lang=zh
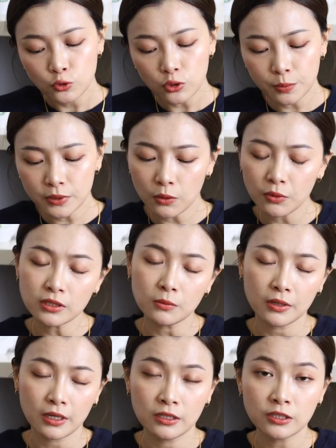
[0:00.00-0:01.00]
就不知道为什
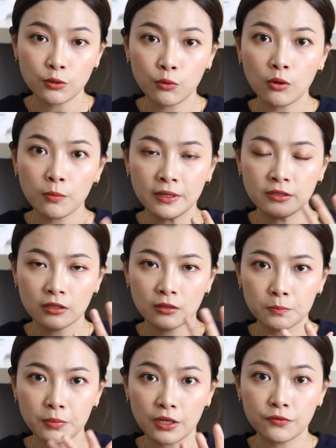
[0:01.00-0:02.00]
么，可能是因为我本
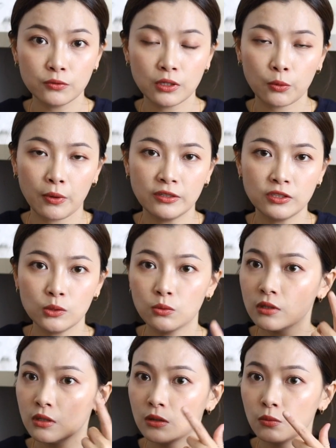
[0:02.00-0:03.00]
身皮肤的关系，
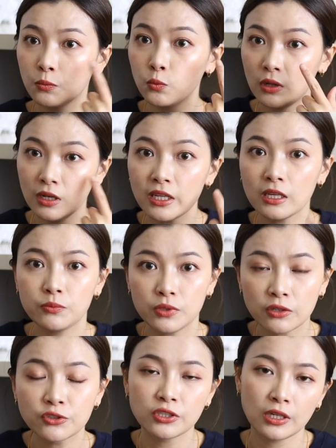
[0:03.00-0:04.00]
我的纹理比
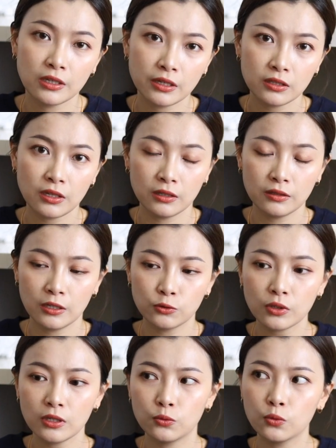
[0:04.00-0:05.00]
较深一点点，
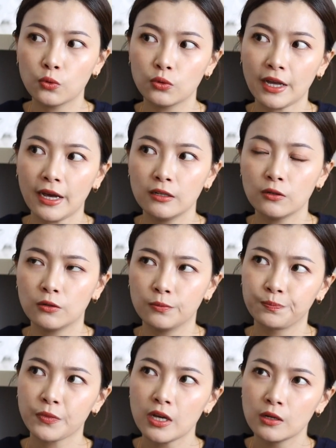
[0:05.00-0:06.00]
所以如果它那种